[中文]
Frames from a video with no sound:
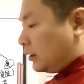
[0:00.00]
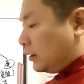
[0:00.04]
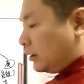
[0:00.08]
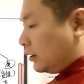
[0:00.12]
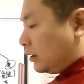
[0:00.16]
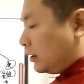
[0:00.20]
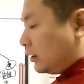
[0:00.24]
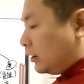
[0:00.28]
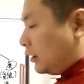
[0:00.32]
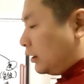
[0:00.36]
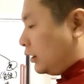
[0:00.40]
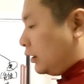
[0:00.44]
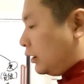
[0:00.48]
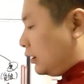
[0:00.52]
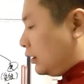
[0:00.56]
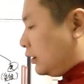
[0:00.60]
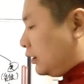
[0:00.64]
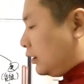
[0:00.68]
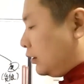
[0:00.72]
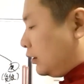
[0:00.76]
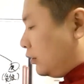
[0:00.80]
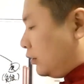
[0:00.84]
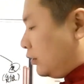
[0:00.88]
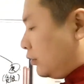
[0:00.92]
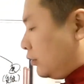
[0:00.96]

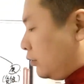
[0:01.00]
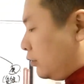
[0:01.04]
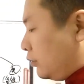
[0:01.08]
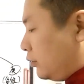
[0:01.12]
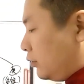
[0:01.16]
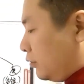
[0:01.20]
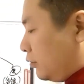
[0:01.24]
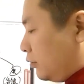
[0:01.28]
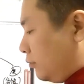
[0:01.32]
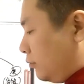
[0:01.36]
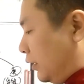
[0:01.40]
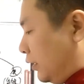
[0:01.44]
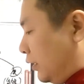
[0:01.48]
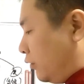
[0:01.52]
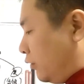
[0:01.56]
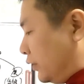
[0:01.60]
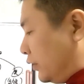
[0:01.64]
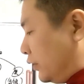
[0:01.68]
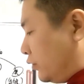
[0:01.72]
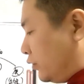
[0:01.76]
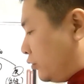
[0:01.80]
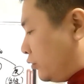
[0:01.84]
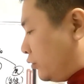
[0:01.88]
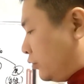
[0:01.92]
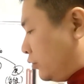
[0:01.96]
呃，没有文
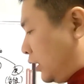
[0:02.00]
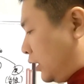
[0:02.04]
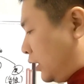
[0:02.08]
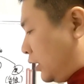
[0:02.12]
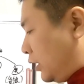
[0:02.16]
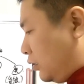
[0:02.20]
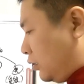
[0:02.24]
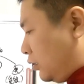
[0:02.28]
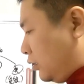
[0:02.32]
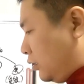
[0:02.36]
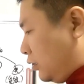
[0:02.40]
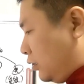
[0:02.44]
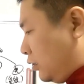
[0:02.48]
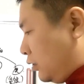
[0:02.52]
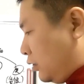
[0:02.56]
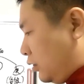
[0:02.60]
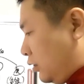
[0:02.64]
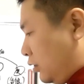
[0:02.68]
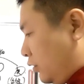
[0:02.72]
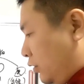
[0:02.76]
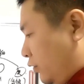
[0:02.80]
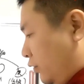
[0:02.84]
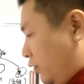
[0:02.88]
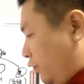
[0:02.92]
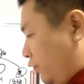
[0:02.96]
曲啊，
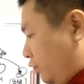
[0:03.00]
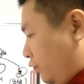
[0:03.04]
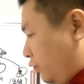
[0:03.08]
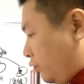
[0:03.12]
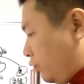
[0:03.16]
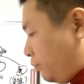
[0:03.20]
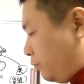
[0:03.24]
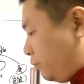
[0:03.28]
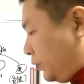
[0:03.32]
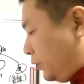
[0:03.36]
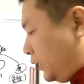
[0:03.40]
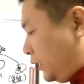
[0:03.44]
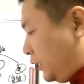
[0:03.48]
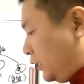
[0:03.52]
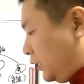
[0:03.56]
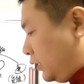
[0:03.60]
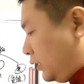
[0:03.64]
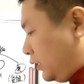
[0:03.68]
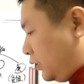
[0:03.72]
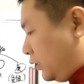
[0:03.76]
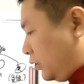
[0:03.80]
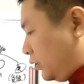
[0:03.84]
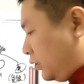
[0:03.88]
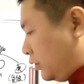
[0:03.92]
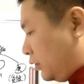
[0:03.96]
辅弼、
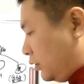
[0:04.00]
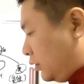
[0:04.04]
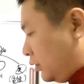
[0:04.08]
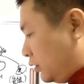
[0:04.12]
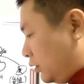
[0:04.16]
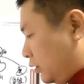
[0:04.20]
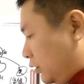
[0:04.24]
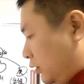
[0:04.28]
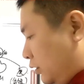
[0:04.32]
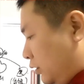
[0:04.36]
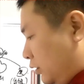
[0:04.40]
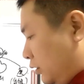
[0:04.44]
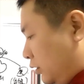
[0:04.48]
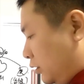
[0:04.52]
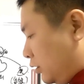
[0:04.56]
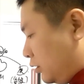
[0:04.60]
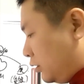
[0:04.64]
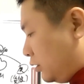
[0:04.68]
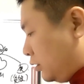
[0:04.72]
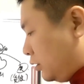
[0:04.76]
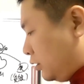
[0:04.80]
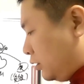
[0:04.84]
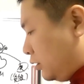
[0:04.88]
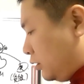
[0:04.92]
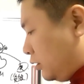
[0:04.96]

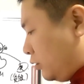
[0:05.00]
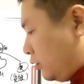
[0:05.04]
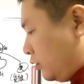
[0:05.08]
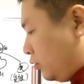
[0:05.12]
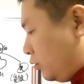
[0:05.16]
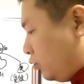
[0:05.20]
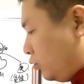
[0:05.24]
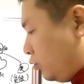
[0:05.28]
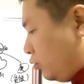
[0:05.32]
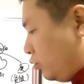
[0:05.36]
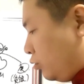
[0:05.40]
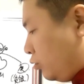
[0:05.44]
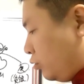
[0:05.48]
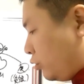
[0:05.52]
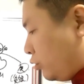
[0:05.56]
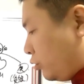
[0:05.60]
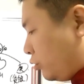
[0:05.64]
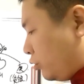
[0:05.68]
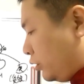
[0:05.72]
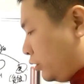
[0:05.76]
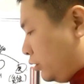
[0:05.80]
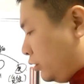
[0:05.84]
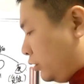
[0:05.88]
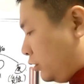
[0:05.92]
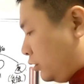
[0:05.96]
禄
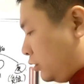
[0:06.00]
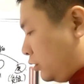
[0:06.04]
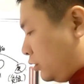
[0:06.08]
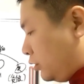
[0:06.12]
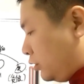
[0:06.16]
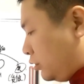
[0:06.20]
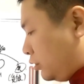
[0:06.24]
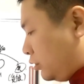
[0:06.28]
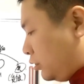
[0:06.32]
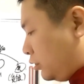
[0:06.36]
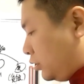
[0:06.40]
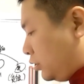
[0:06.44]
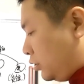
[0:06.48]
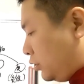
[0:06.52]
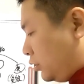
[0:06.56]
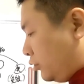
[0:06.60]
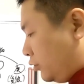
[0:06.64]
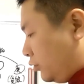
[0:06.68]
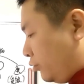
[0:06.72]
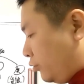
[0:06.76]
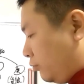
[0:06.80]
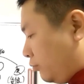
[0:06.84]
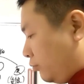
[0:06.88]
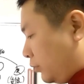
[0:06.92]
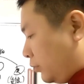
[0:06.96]
存、巨
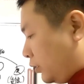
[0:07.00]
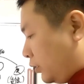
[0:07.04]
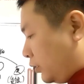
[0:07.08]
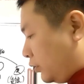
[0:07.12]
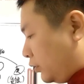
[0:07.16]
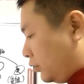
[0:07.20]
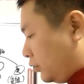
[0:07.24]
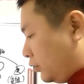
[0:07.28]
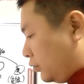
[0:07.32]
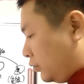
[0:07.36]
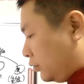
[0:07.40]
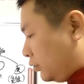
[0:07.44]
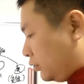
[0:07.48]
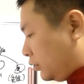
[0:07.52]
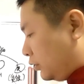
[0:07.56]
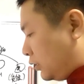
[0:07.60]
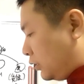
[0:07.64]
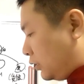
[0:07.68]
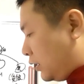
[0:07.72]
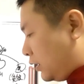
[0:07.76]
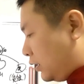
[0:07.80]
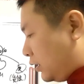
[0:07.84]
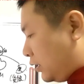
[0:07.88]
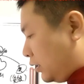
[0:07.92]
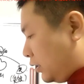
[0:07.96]
门、
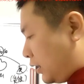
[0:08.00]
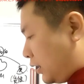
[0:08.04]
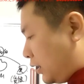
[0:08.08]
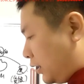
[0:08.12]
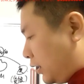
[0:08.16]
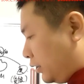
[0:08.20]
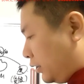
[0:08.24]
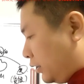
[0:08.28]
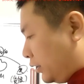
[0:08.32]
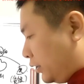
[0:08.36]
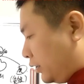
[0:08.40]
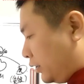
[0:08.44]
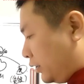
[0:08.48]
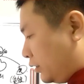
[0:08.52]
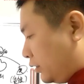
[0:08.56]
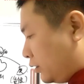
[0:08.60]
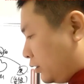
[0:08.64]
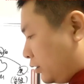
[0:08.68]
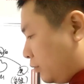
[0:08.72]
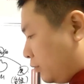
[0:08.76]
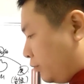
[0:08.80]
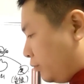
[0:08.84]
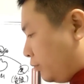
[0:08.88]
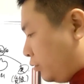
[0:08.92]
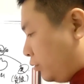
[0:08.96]
贪婪、连
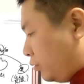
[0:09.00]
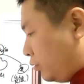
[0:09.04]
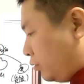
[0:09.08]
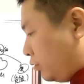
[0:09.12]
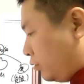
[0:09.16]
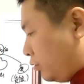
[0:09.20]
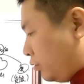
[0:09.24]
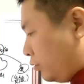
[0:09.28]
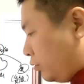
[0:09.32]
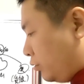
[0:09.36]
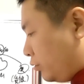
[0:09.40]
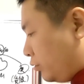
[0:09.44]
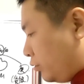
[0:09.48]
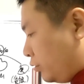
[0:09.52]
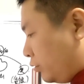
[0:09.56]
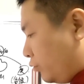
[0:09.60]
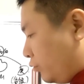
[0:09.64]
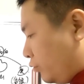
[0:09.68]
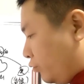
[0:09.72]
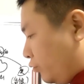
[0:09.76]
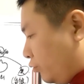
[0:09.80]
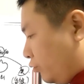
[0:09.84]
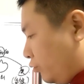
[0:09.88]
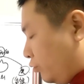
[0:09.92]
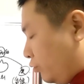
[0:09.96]
贞、破军、
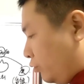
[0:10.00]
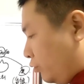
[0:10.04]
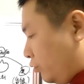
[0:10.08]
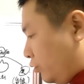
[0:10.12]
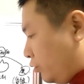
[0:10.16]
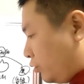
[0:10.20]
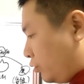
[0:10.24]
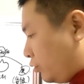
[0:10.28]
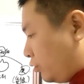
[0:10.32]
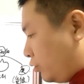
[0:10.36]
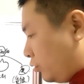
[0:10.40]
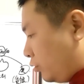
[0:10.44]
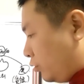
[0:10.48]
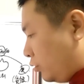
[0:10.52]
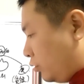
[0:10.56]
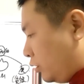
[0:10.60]
武曲。